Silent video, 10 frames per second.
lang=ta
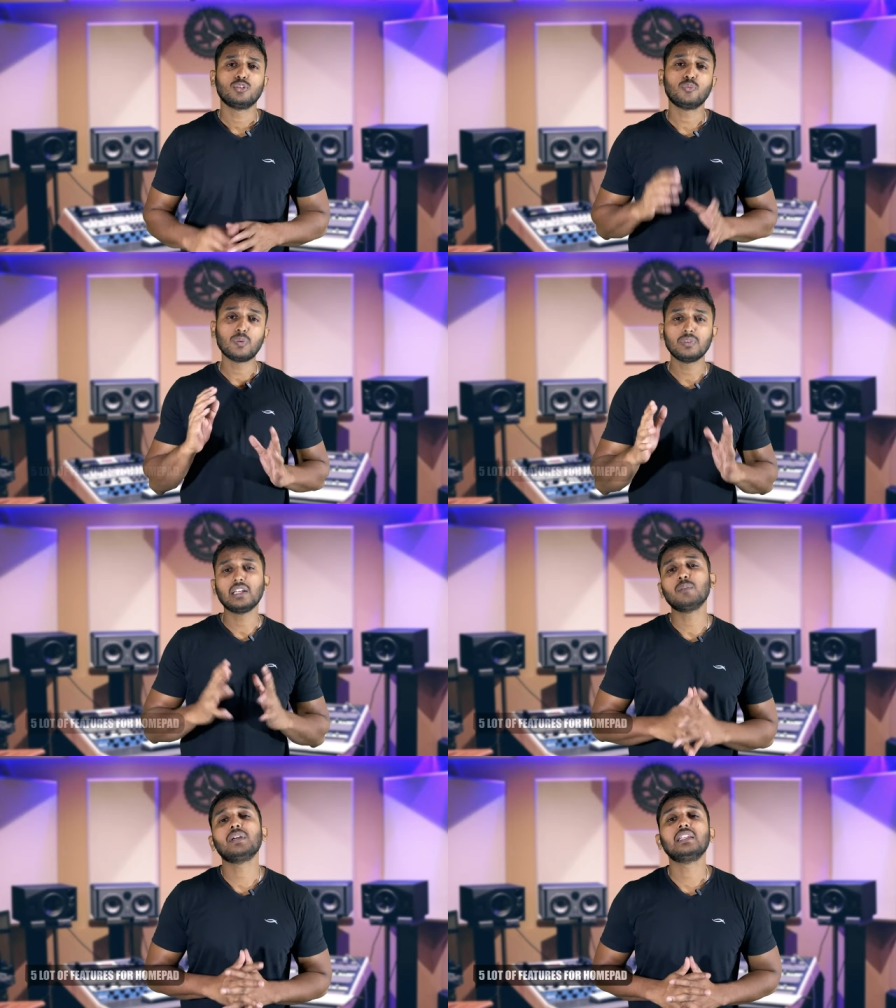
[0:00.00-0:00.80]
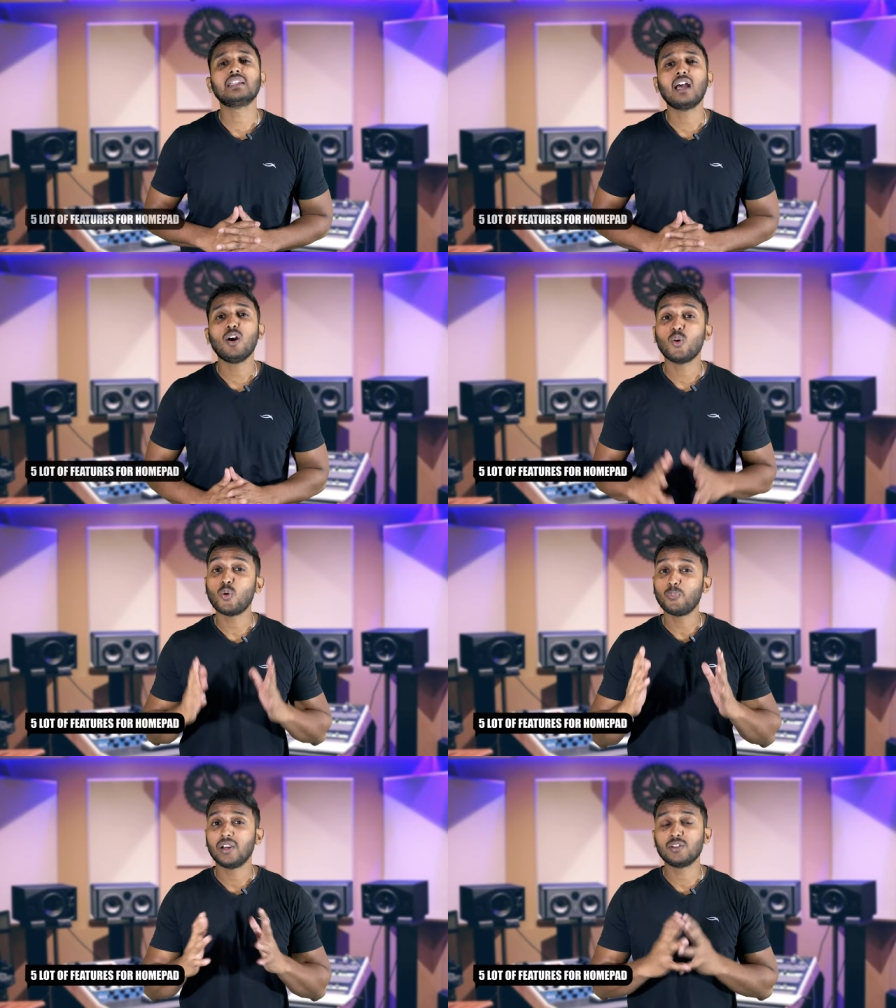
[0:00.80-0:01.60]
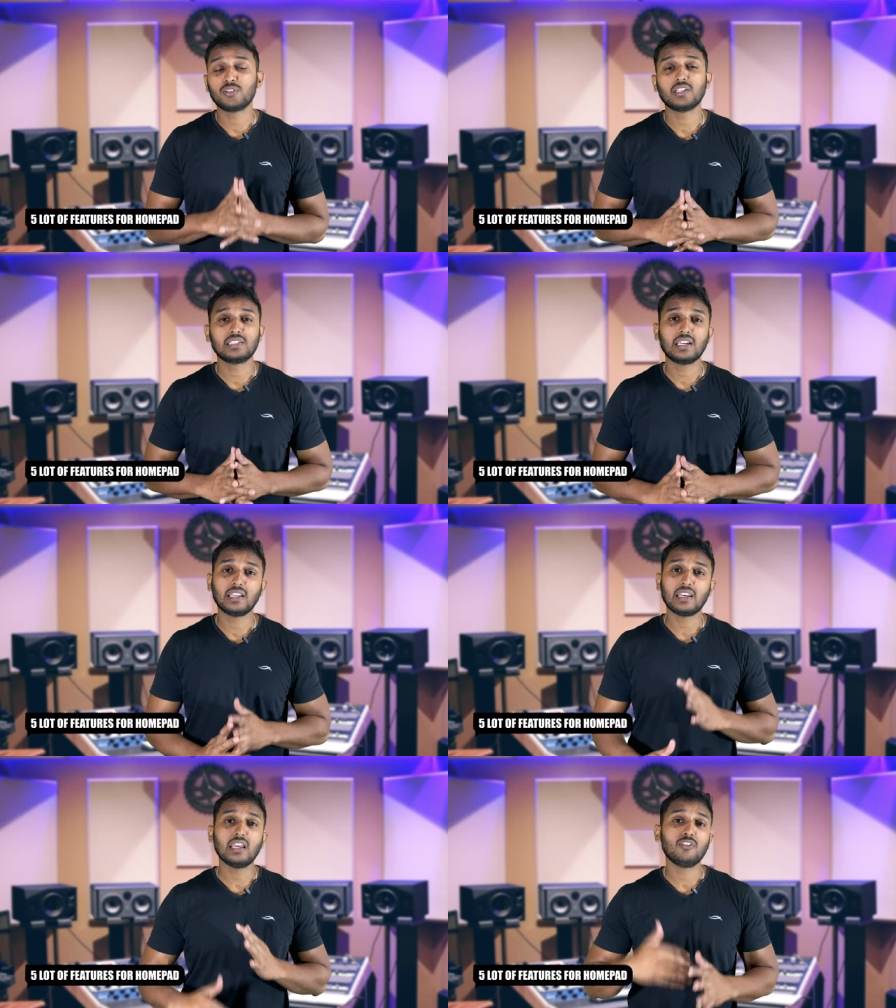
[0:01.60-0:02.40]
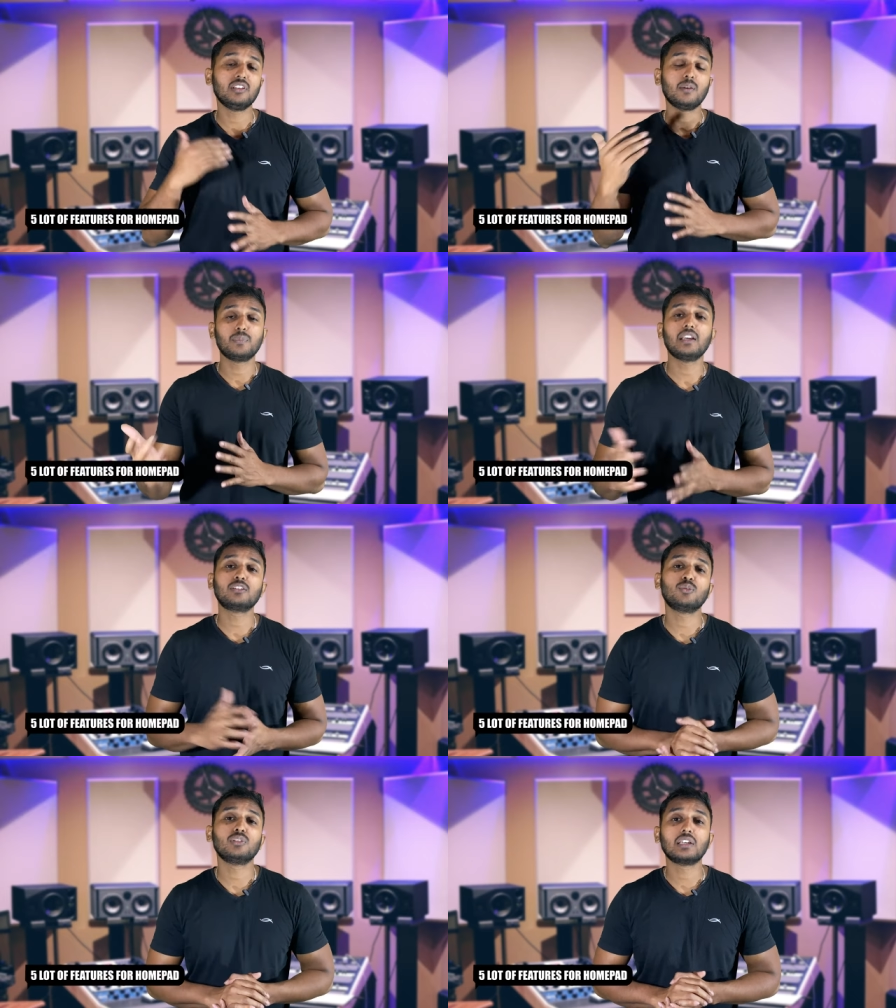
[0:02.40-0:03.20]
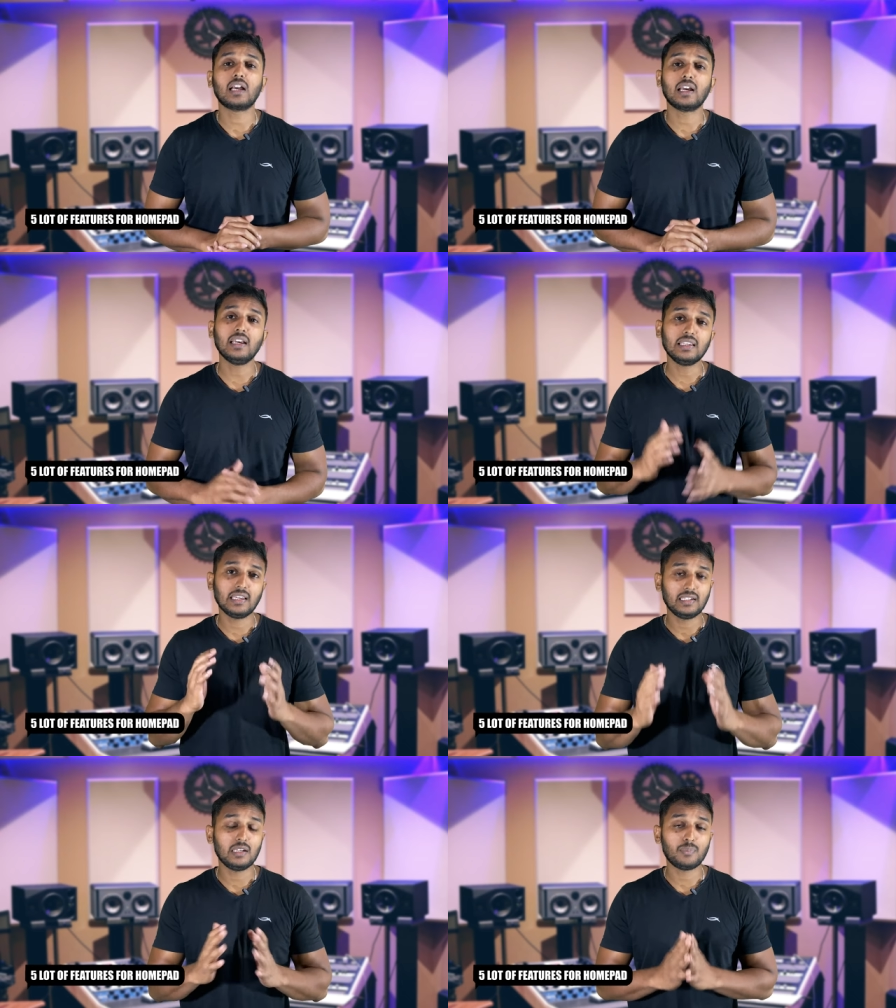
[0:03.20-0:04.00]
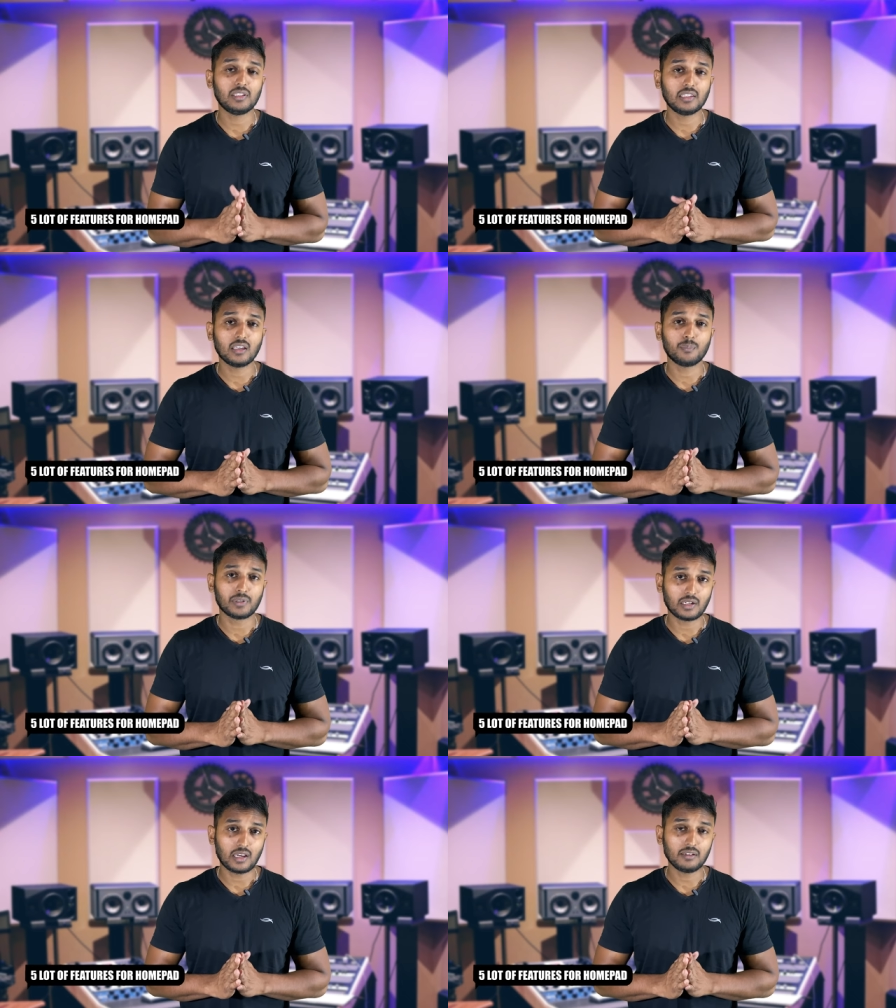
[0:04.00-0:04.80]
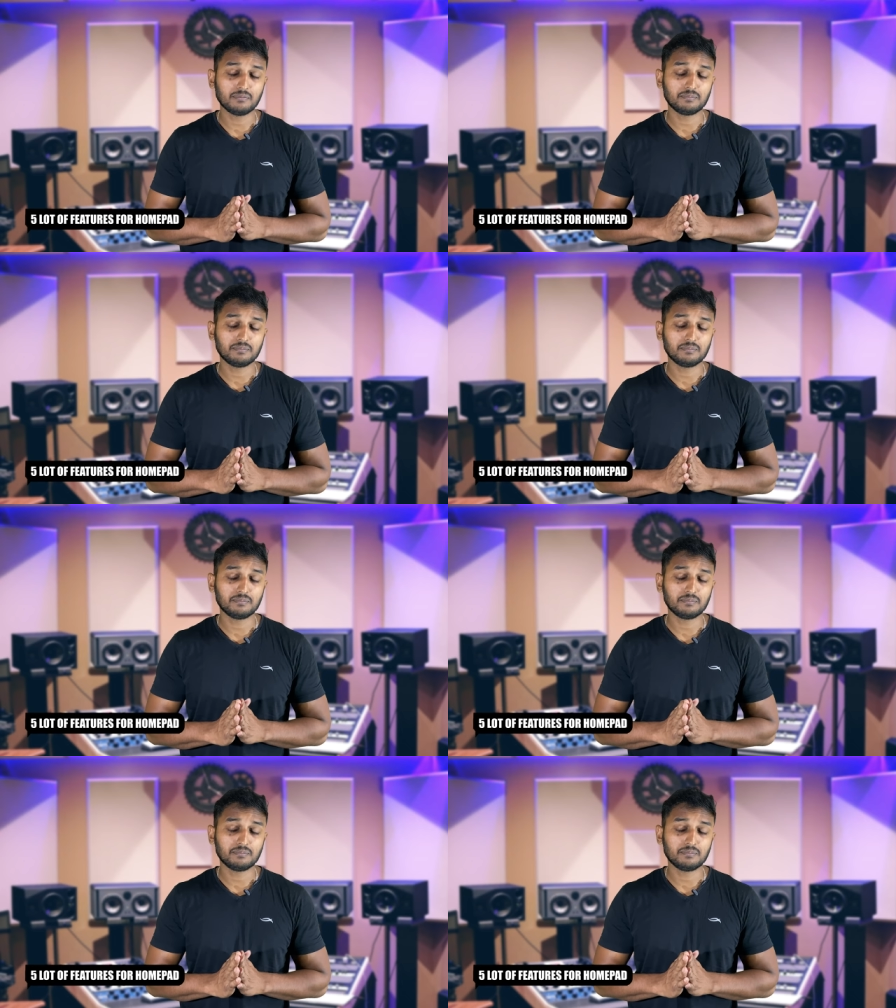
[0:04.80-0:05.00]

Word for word: ஸோ ஃபிஃப்த் என்னென்னு பார்த்தீங்கன்னா ஹோம் பேட் யூசர்ஸுக்கு நிறையா வந்து அப்கிரேட்ஸ் கொடுத்துருக்காங்க என்னென்னு பார்த்தீங்க அப்படின்னா